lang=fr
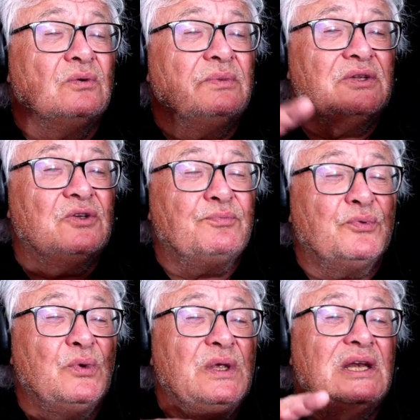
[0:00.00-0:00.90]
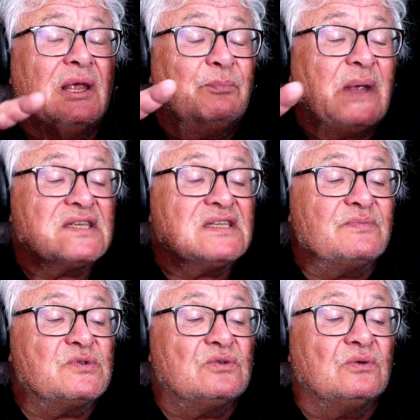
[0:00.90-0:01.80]
mais depuis les
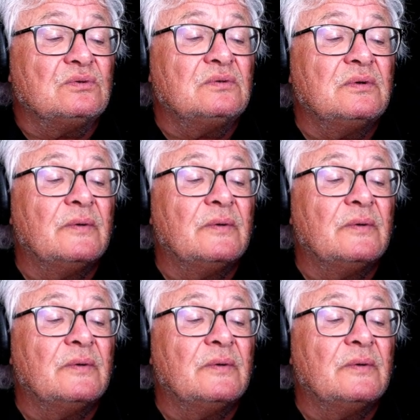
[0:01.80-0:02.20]
perceptions